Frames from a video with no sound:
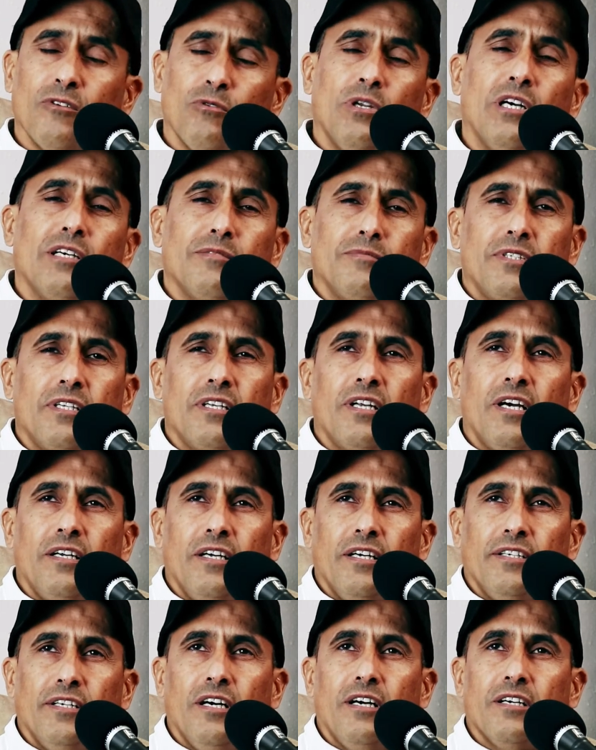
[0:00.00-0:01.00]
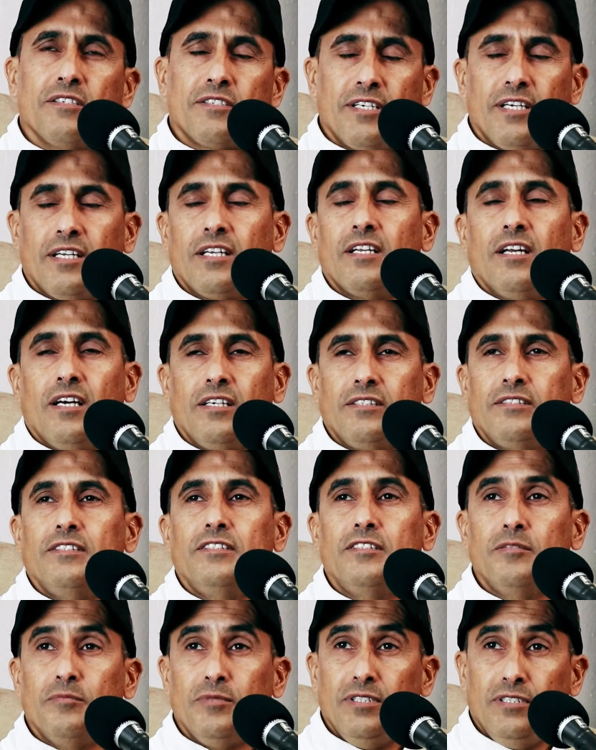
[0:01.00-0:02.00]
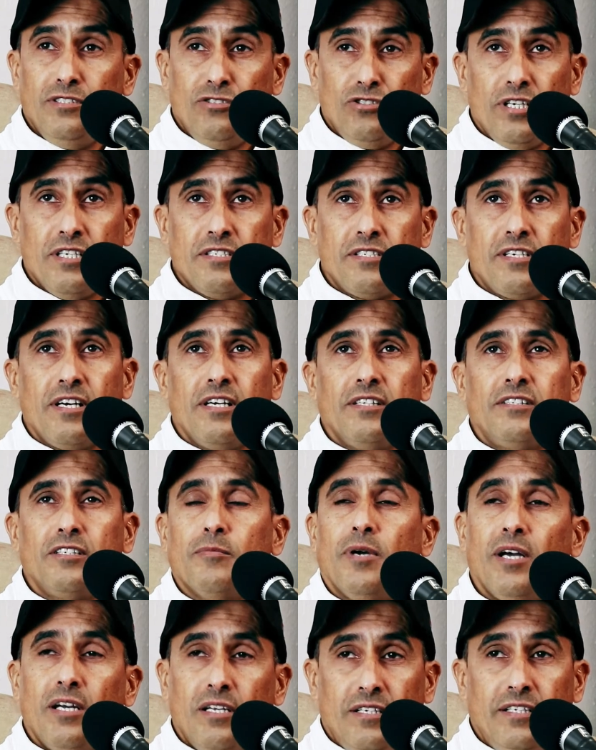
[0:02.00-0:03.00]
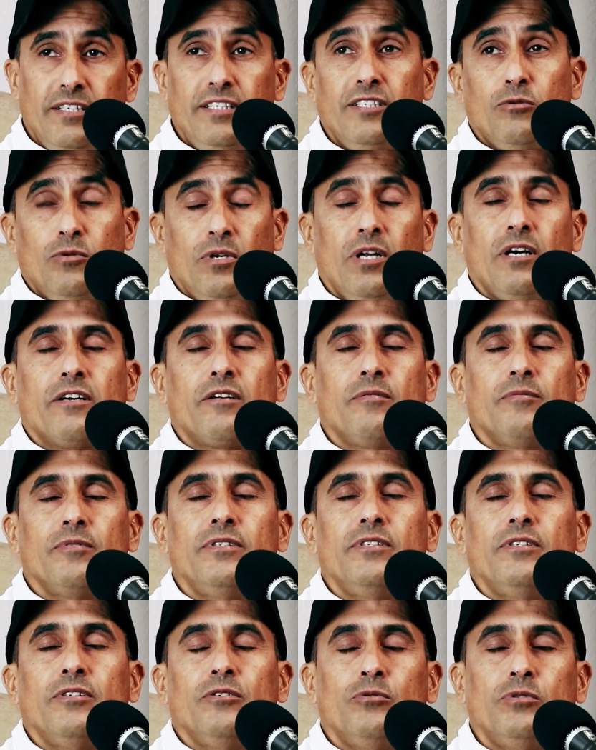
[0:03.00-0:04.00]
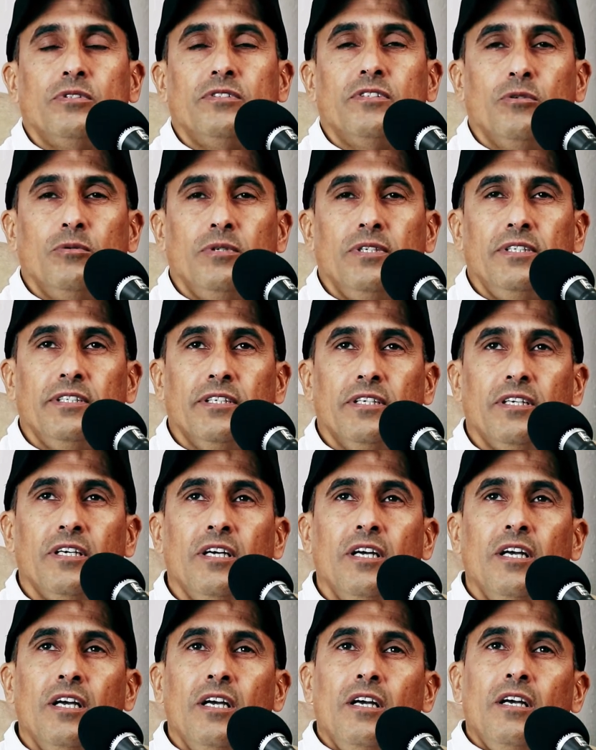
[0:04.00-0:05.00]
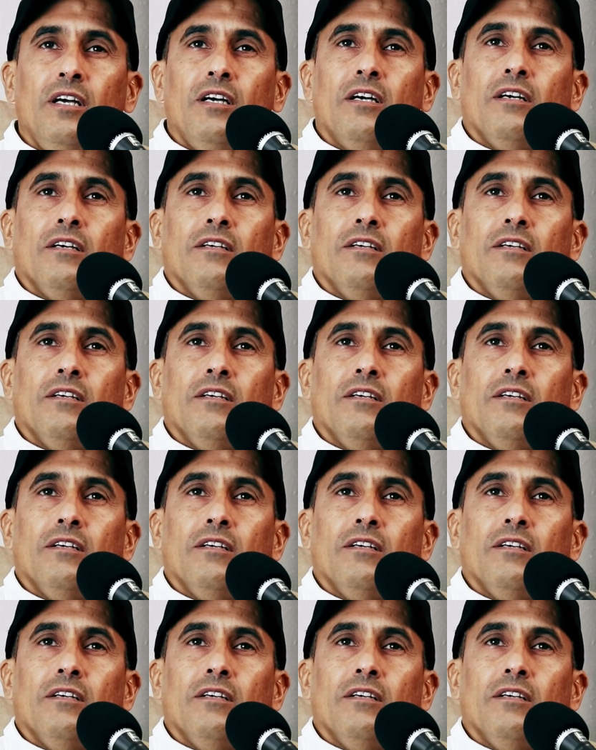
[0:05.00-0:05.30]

والحمد لله يعني حاصل على العديد من الانجازات المحليه والعربيه والدوليه ما شاء الله